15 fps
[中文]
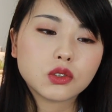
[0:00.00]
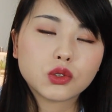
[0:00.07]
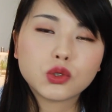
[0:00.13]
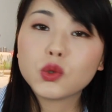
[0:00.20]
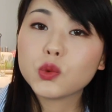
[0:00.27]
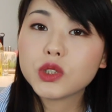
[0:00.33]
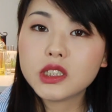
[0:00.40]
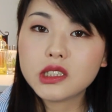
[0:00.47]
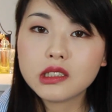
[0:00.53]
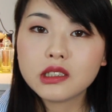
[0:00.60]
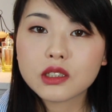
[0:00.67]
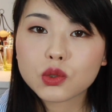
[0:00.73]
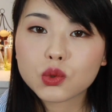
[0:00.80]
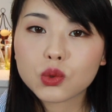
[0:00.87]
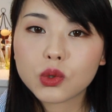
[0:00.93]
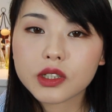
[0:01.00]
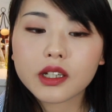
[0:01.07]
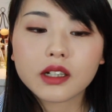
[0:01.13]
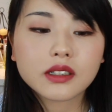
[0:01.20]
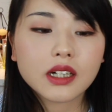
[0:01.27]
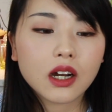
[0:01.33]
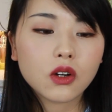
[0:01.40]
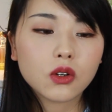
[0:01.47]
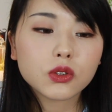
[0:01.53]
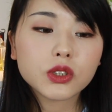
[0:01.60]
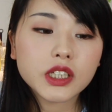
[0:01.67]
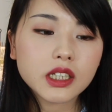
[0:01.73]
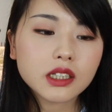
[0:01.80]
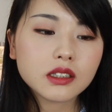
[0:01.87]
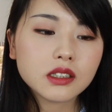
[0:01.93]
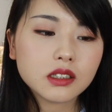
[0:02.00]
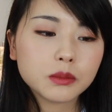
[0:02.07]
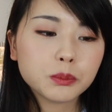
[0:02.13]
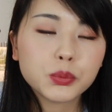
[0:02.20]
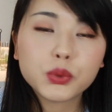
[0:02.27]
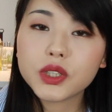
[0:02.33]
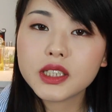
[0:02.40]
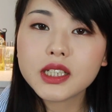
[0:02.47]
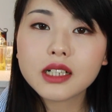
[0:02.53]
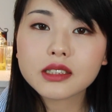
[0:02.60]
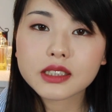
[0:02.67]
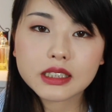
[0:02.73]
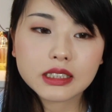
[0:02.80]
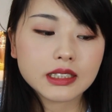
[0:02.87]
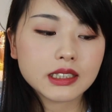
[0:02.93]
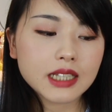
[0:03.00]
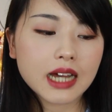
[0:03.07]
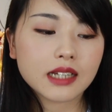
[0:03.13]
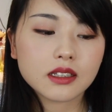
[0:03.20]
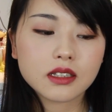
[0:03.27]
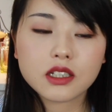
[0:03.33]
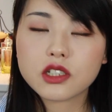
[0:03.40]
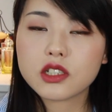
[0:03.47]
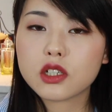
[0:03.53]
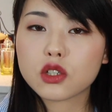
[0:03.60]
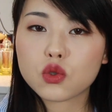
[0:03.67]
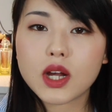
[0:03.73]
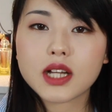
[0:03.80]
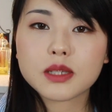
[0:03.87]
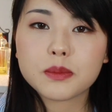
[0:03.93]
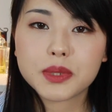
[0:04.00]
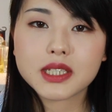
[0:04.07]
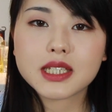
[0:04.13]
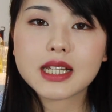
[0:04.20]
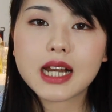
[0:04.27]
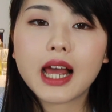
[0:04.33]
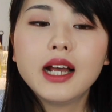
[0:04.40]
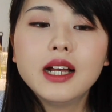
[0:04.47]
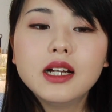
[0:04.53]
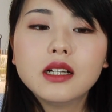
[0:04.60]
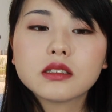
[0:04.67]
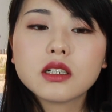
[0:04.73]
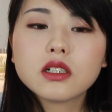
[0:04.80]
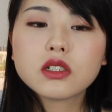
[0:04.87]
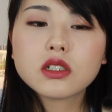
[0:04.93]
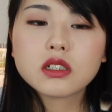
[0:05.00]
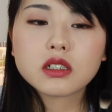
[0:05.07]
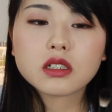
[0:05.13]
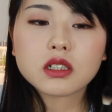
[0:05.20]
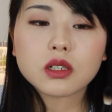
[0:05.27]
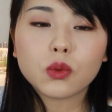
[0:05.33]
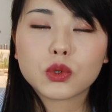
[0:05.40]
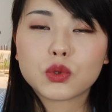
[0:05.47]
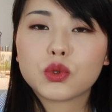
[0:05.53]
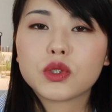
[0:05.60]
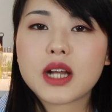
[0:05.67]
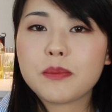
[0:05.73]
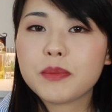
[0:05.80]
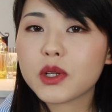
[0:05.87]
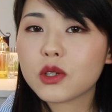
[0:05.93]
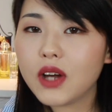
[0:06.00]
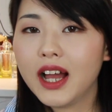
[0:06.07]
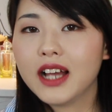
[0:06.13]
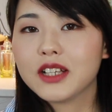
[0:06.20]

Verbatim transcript: 就是用心的做的，然后也挺不一样的，跟其他的那些刷子比起来。但是我觉得然并卵，